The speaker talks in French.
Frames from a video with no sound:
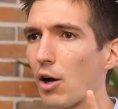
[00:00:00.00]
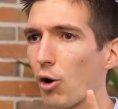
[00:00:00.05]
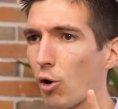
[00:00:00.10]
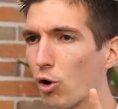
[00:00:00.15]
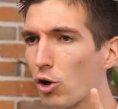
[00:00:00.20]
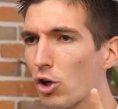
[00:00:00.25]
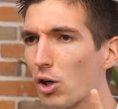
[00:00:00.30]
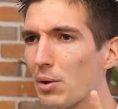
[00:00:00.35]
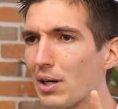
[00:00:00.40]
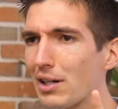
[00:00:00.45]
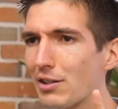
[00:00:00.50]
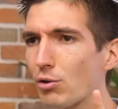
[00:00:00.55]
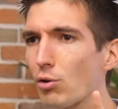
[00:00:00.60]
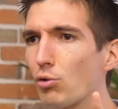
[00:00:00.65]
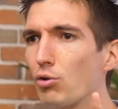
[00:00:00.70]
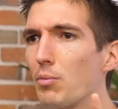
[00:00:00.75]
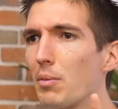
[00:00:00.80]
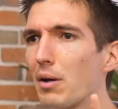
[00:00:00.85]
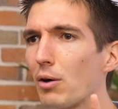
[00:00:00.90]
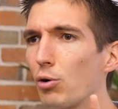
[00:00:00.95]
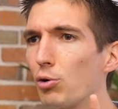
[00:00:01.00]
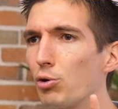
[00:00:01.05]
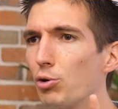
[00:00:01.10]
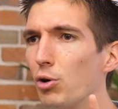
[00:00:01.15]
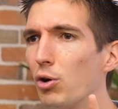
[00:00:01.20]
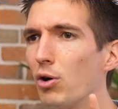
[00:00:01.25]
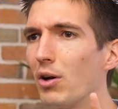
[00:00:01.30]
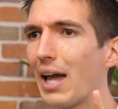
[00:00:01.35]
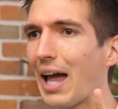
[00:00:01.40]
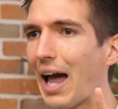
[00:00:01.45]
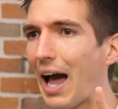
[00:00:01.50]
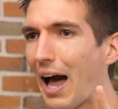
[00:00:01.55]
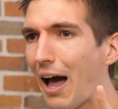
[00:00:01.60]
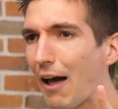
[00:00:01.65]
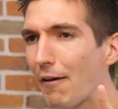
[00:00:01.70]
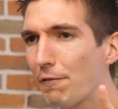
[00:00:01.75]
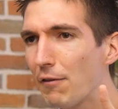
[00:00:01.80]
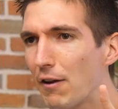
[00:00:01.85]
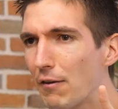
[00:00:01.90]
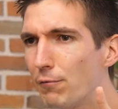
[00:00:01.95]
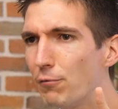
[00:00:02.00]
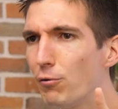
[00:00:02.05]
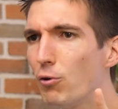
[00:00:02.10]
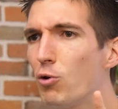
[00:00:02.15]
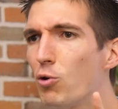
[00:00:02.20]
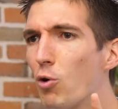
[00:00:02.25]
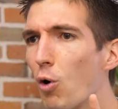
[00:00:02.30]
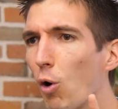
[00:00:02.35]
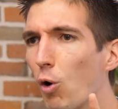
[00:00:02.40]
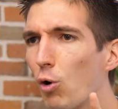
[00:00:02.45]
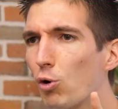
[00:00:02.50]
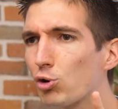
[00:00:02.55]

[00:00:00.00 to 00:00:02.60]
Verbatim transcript: Recommandation numéro 2, avez-vous